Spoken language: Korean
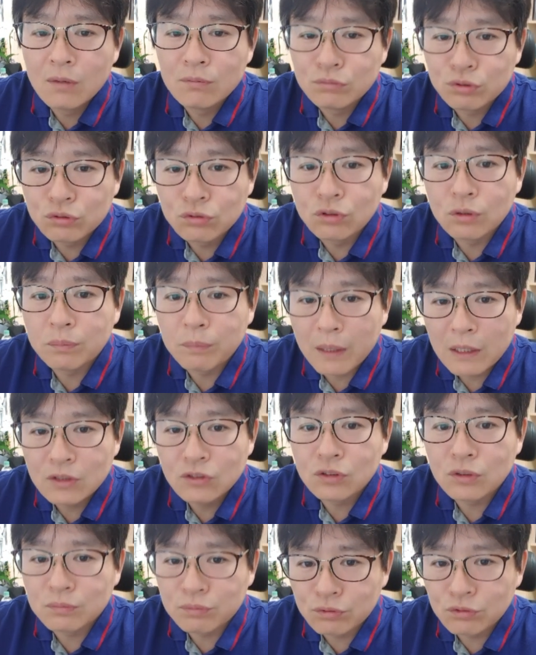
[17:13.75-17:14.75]
붓고
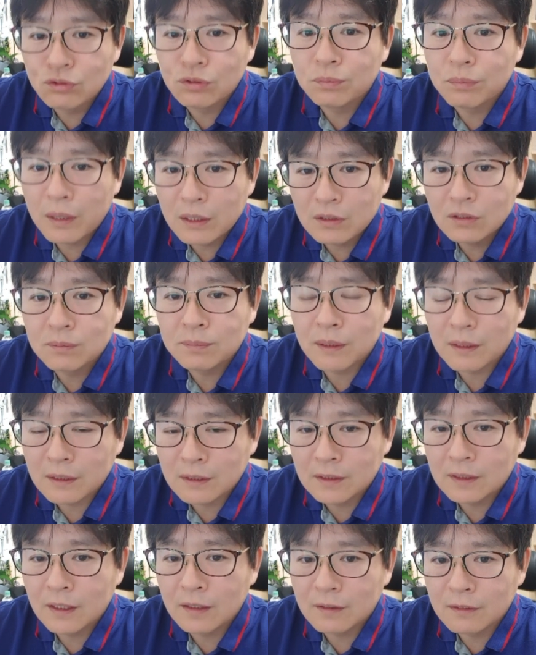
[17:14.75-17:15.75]
빠지고 붓고 빠지고 막
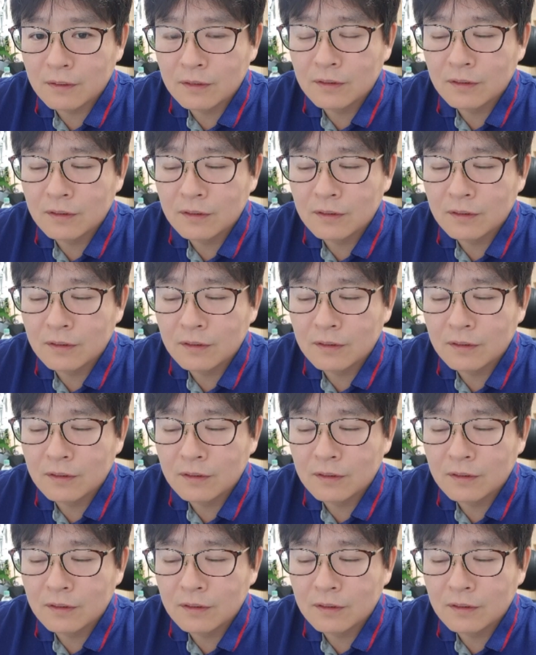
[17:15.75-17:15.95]
그래요.